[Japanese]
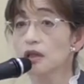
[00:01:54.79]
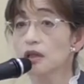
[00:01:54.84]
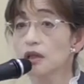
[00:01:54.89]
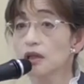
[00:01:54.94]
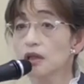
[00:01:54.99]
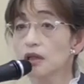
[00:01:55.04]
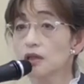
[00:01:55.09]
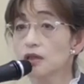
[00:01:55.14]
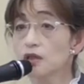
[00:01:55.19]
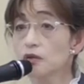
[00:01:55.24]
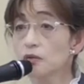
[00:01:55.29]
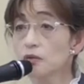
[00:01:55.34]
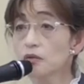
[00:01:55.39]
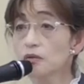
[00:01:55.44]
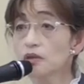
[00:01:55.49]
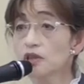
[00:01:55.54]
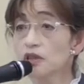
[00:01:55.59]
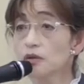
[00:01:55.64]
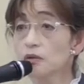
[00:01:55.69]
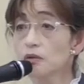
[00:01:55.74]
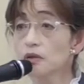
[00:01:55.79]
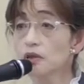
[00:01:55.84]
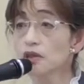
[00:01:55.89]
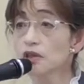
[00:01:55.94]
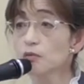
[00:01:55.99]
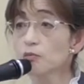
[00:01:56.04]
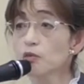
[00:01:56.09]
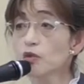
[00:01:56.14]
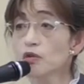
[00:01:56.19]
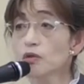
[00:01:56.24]
えー、日本にお
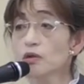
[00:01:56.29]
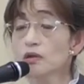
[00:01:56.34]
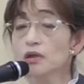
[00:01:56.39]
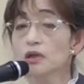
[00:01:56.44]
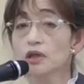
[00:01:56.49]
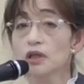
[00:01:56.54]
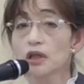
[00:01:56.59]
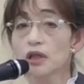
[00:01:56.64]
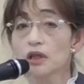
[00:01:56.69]
いても、